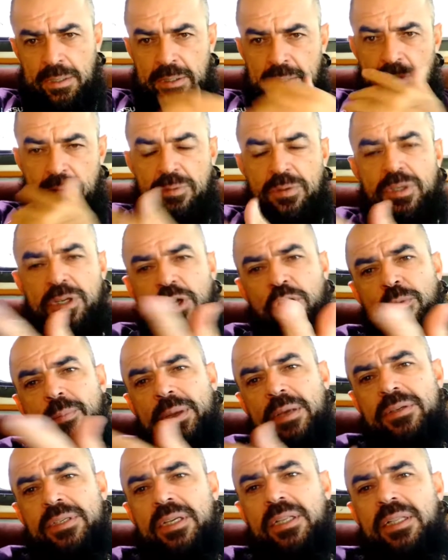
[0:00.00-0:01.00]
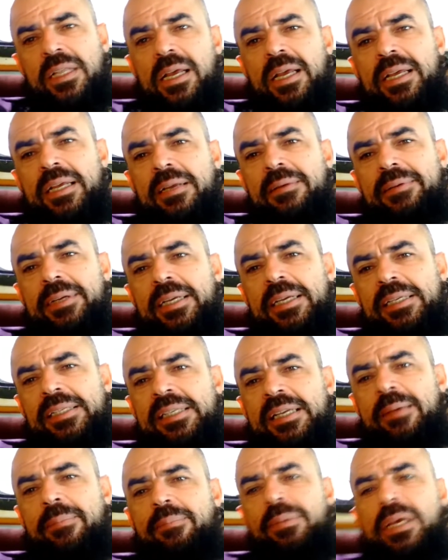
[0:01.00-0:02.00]
Não sei como é que você está re
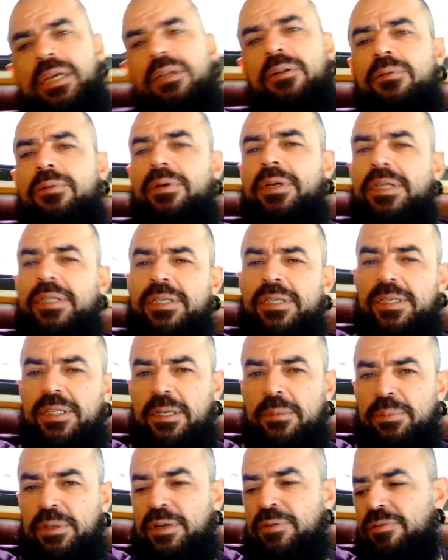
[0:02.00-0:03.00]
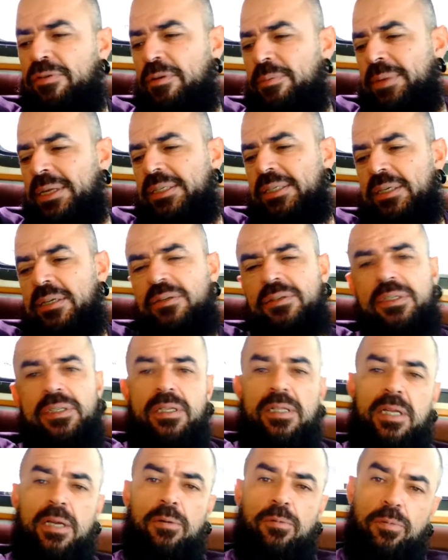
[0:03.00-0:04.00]
recebendo esse tipo de informação,
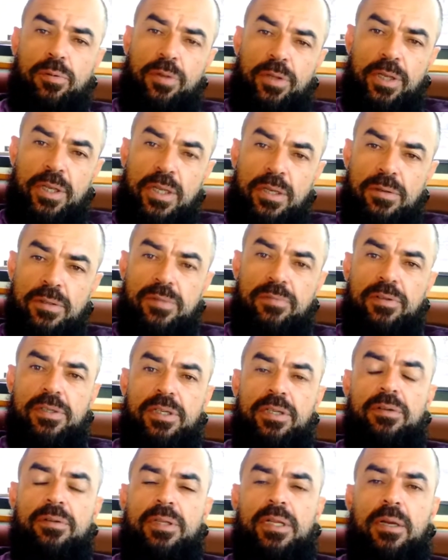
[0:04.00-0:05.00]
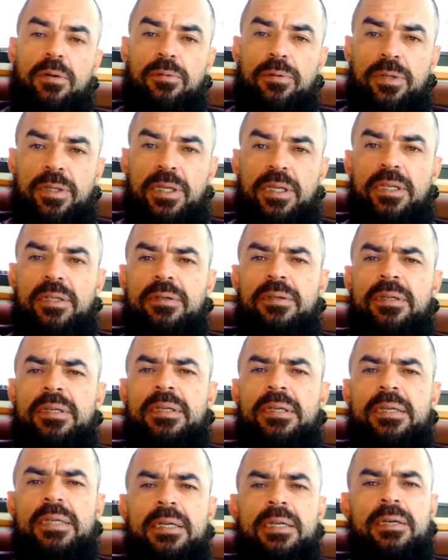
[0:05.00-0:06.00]
se está curtindo, se você não está curtindo,
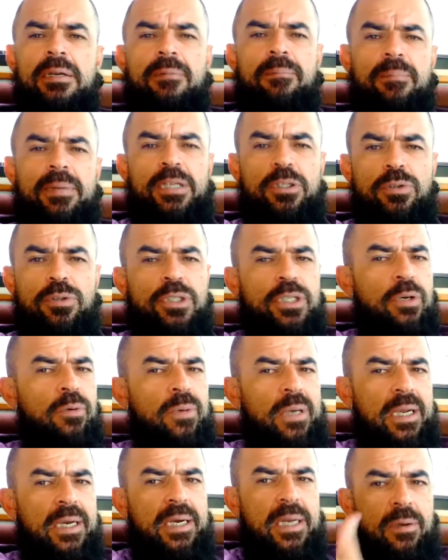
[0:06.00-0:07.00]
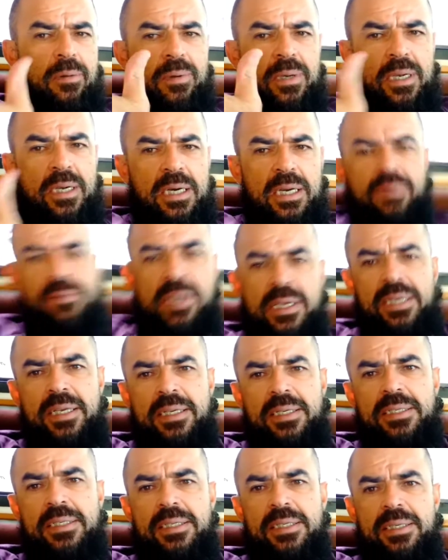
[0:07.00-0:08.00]
mas hoje é o canal, o canal é
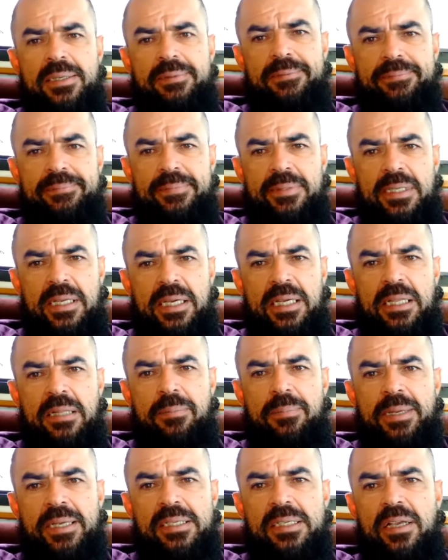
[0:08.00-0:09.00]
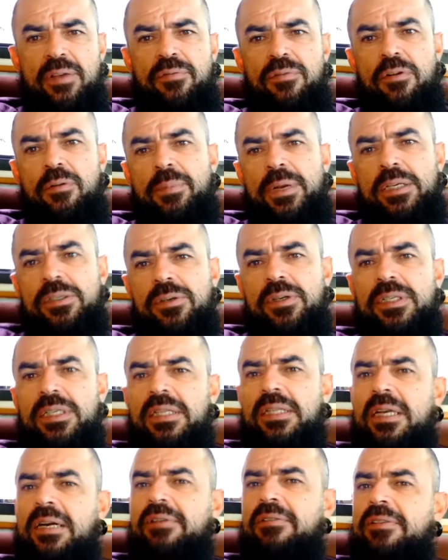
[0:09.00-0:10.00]
esse a gente passar informações
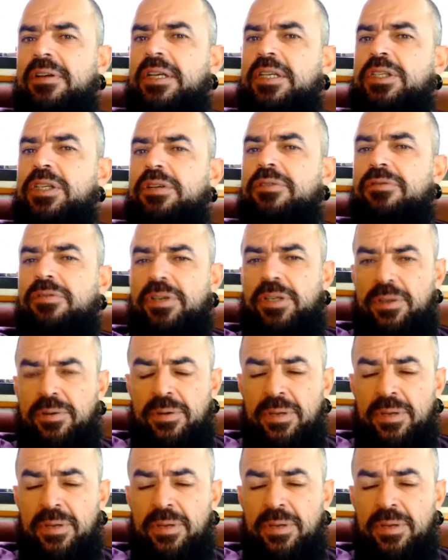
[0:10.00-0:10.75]
através de vídeo.